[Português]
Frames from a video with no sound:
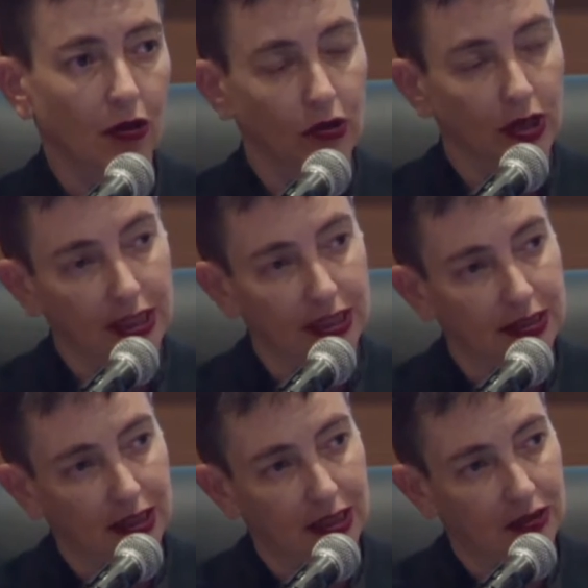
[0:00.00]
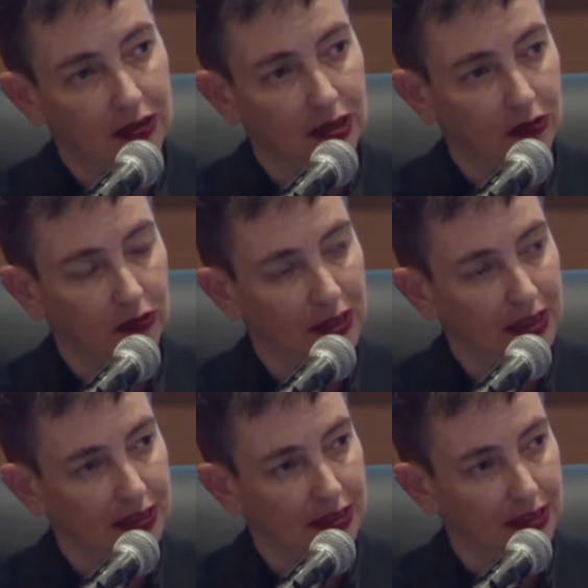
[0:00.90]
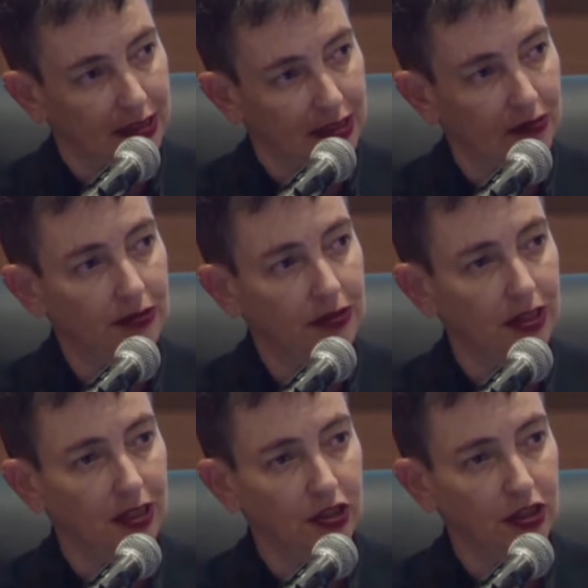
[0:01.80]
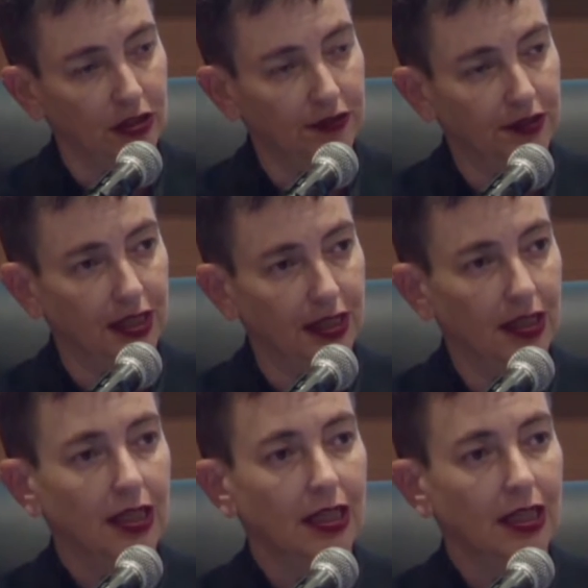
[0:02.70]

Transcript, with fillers: organizar a nossa documentação científica